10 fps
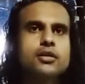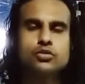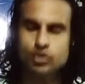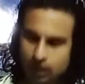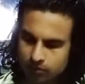तो
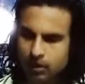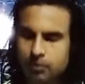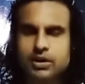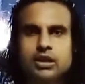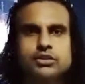ही हम
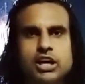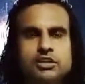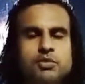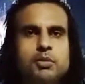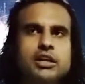अपने जहाज
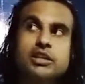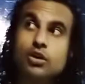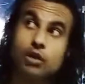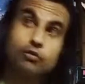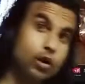पे बांधें
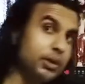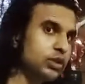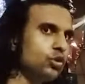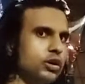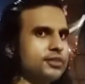और वो हमें
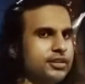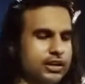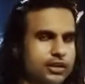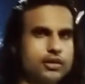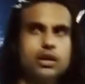टो कर सकें